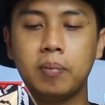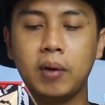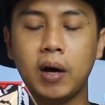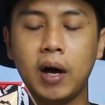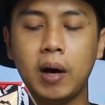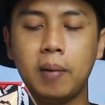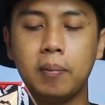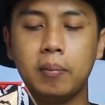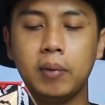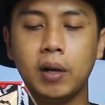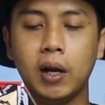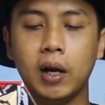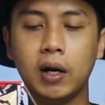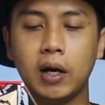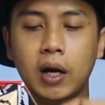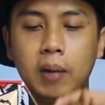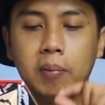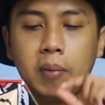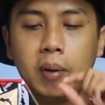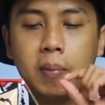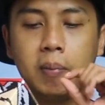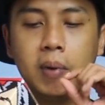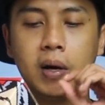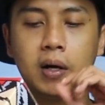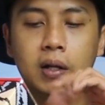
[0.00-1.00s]
pengambilan
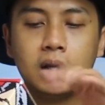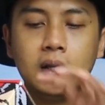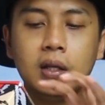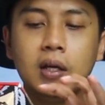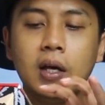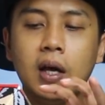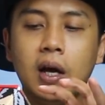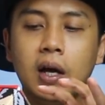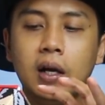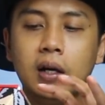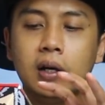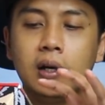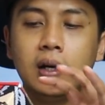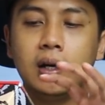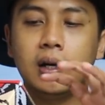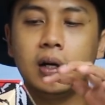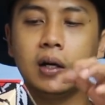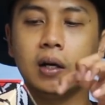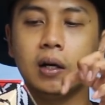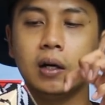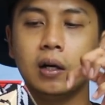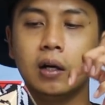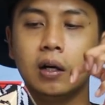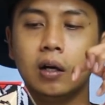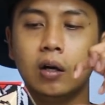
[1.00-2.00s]
nama Martian
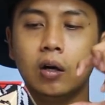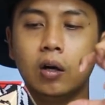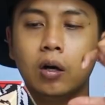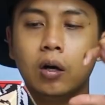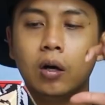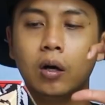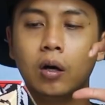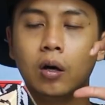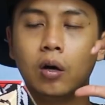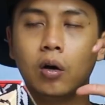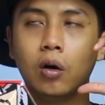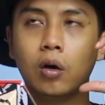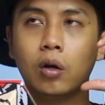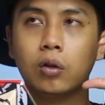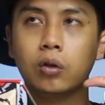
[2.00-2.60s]
uh,